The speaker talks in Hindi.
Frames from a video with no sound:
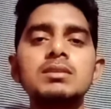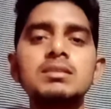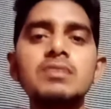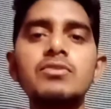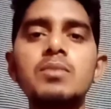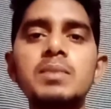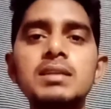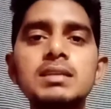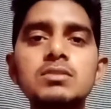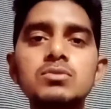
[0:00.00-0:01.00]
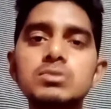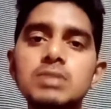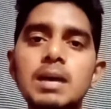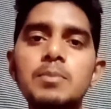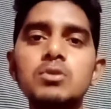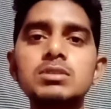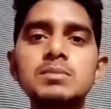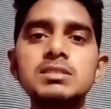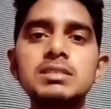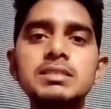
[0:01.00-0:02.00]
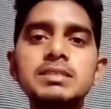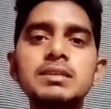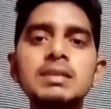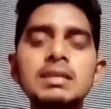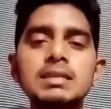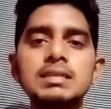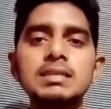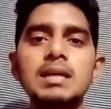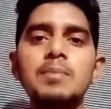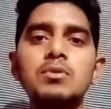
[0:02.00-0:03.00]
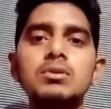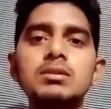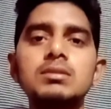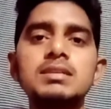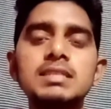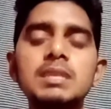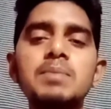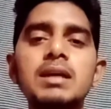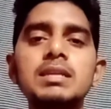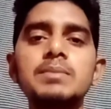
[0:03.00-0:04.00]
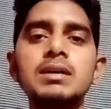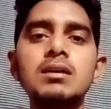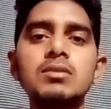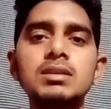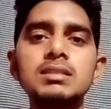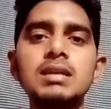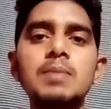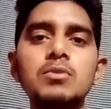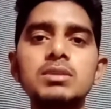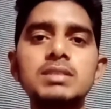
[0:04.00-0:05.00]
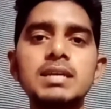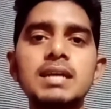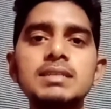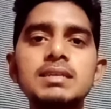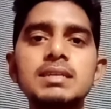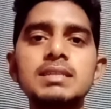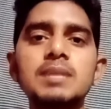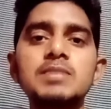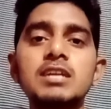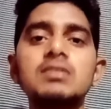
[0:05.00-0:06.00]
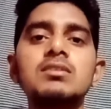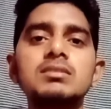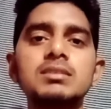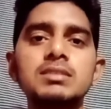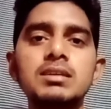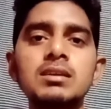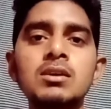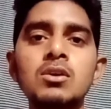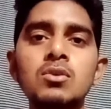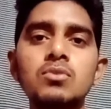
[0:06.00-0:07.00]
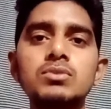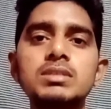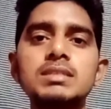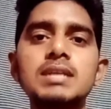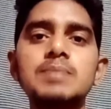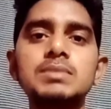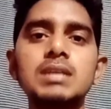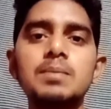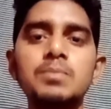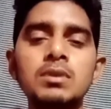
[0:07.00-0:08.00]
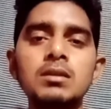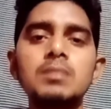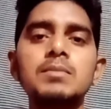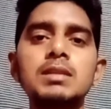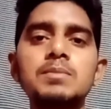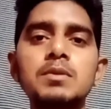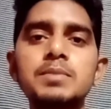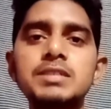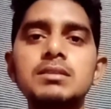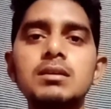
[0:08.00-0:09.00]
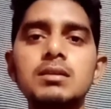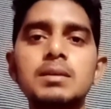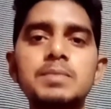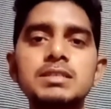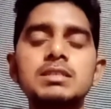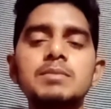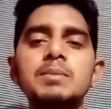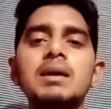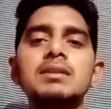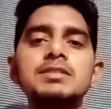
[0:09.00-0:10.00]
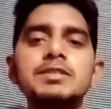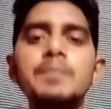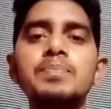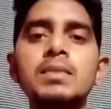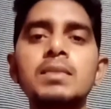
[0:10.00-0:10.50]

इतना फॉर्म भरा जाए तो आप लोग समझ लीजिए कि आप लोग कितने पानी में है और कितना आप लोग की तैयारी है कितना तैयारी कर सकते हैं उसी हिसाब से आप मतलब बीट कंपटीशन में भाग लीजिए